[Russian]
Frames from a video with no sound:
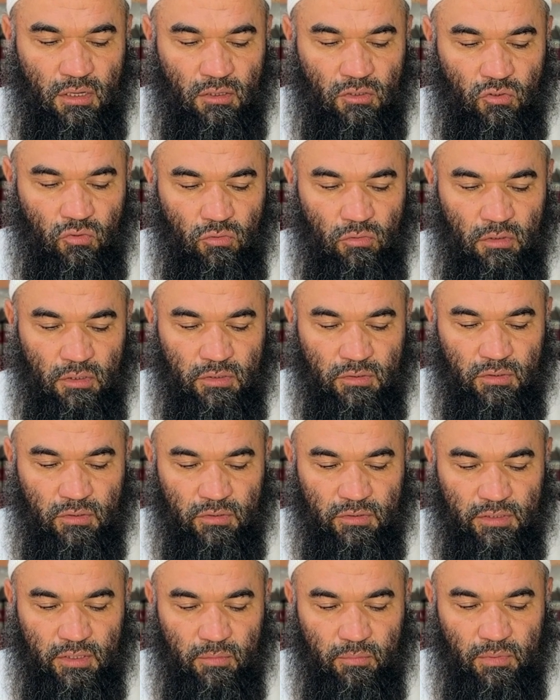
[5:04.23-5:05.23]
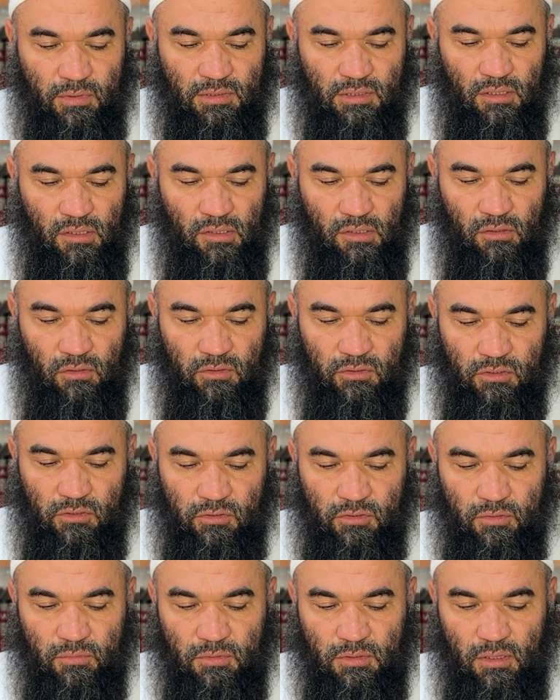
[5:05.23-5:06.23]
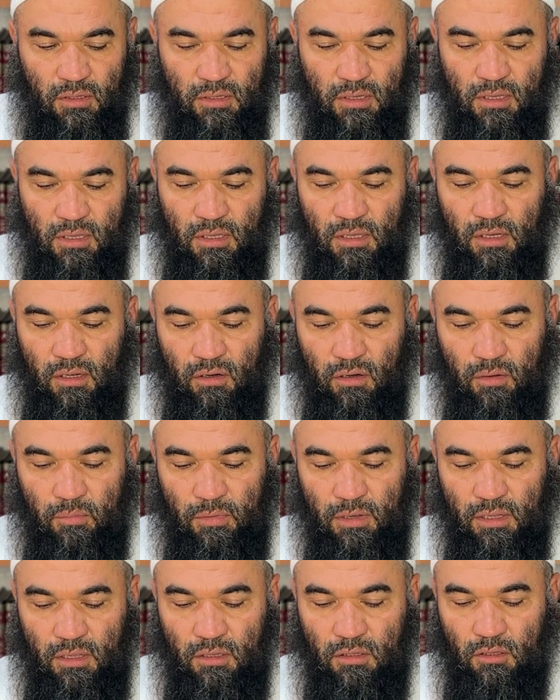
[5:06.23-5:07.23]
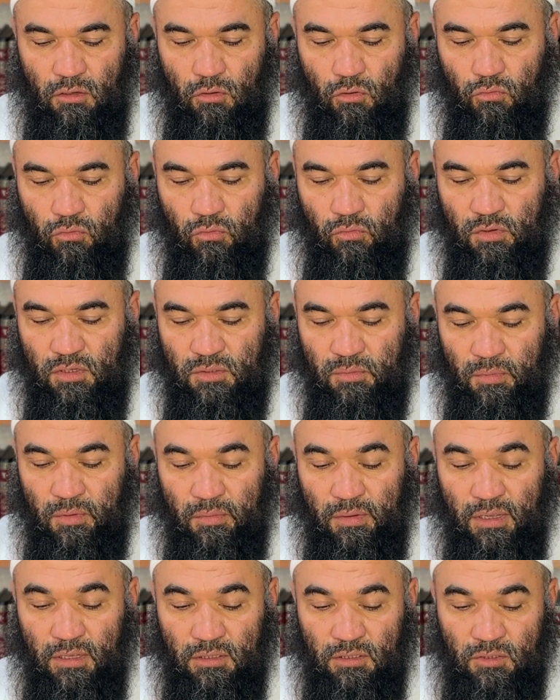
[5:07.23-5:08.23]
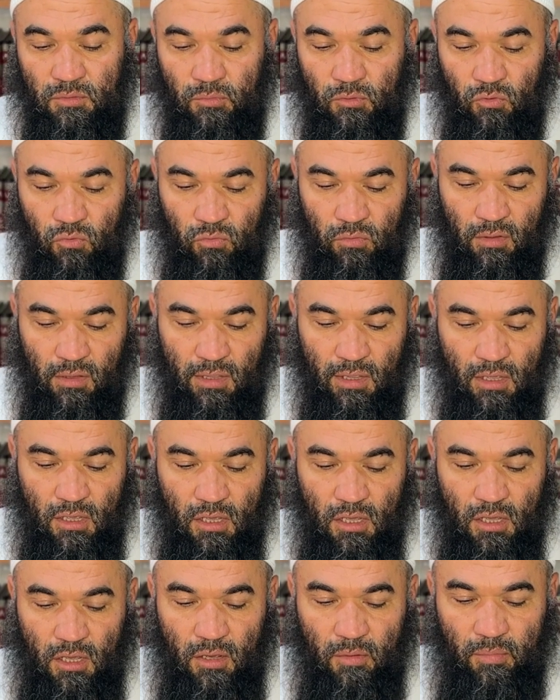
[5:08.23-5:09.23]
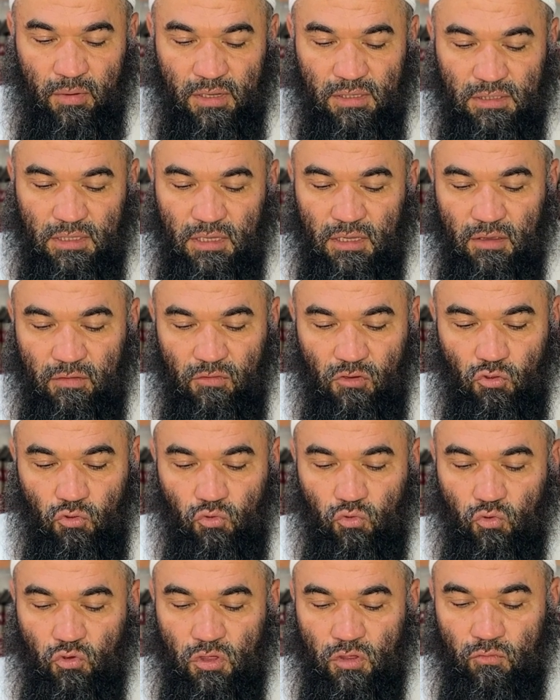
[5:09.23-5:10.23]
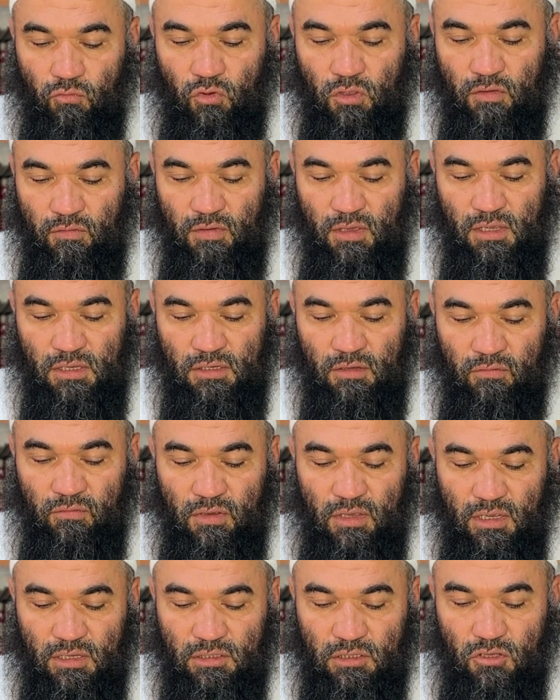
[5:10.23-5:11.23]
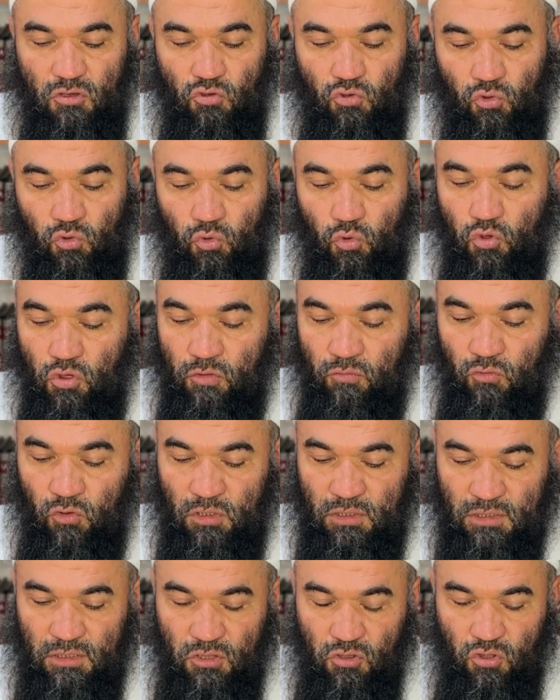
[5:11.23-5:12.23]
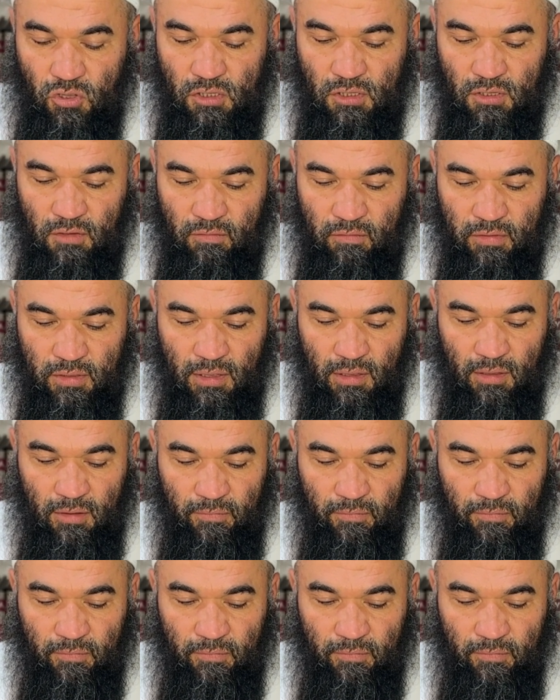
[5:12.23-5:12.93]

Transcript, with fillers: Расулла Сасам, посланник Аллаха Сасам сказал, «Инни ара маля таровна вас мамаля тасмаун». Поистине я вижу то, чего не видите вы, и слышу то, чего не слышите вы.